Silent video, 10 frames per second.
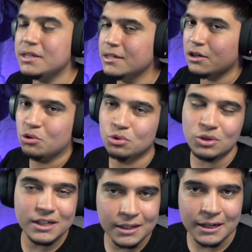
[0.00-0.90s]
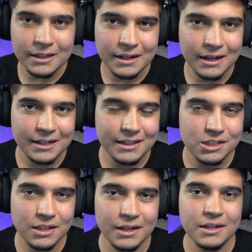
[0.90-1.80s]
kir rekorunu kırana kadar
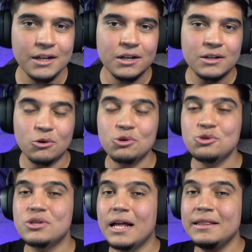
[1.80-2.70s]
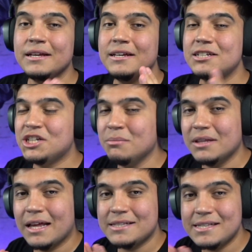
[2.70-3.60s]
arkadaşlar. O yüzden
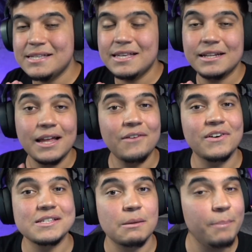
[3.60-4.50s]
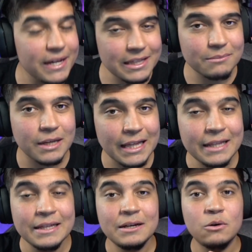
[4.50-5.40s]
şimdiden sizleri daha fazla
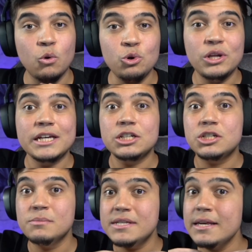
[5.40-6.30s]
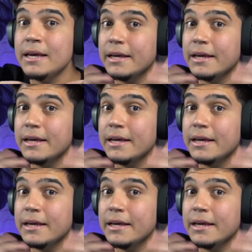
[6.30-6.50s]
bekletmeden oyuna geçişimizi